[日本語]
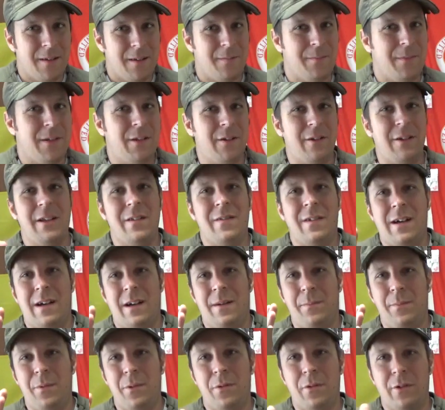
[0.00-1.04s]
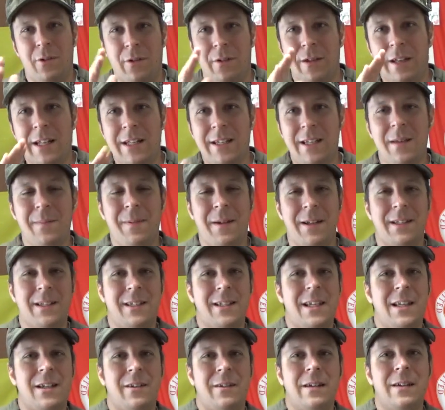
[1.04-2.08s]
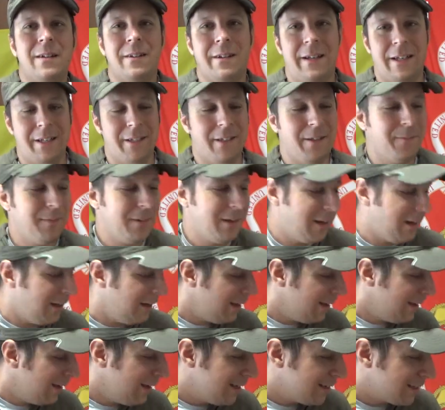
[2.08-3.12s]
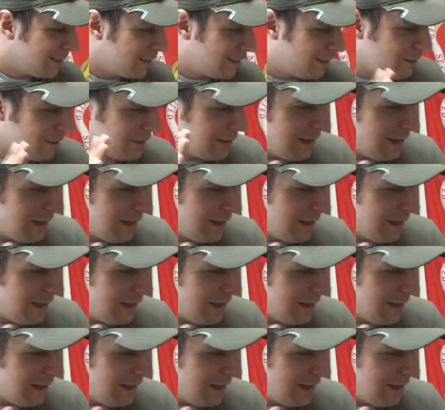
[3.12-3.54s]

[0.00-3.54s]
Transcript: 緑は僕の一番好きの色です続